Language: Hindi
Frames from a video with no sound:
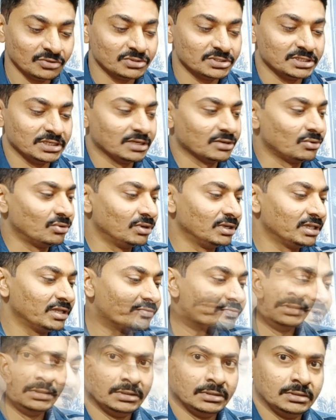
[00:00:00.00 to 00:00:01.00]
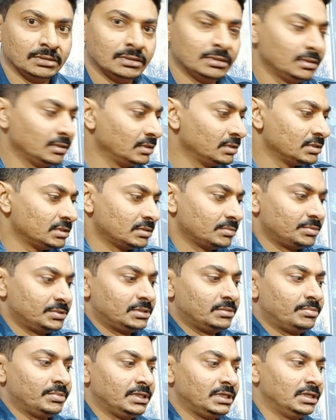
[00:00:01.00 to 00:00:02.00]
तो चलिए खोलते हैं फटाफट
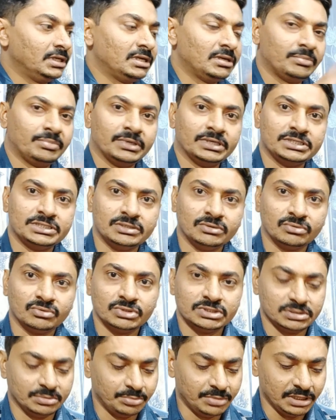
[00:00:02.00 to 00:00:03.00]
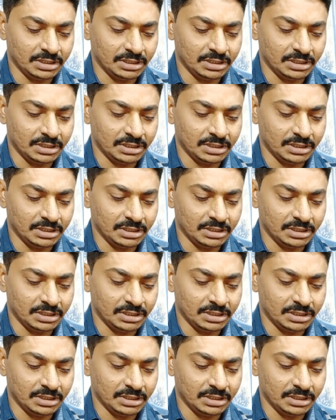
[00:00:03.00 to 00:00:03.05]
सबसे पहले यहाँ पर इसने कुछ